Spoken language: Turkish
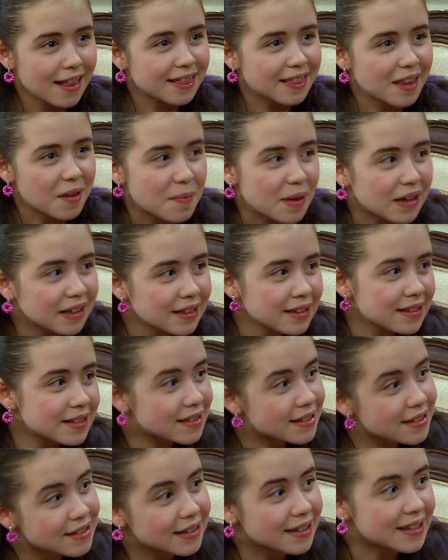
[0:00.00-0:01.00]
Demek ki
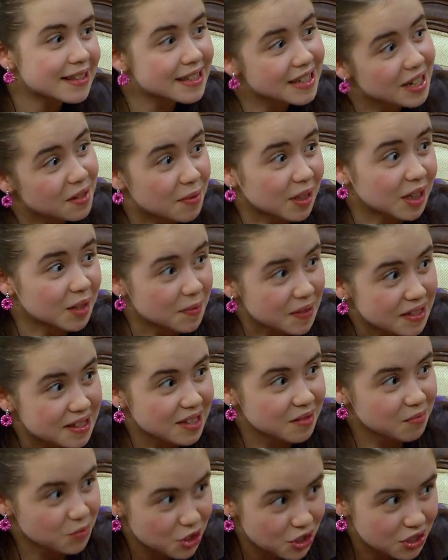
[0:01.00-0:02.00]
sizin de sinemada
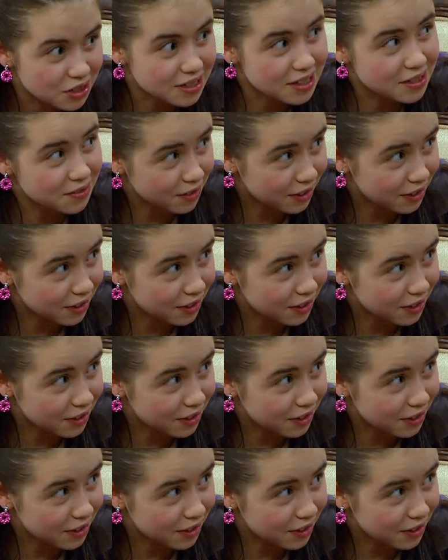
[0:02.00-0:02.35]
basılmışlığınız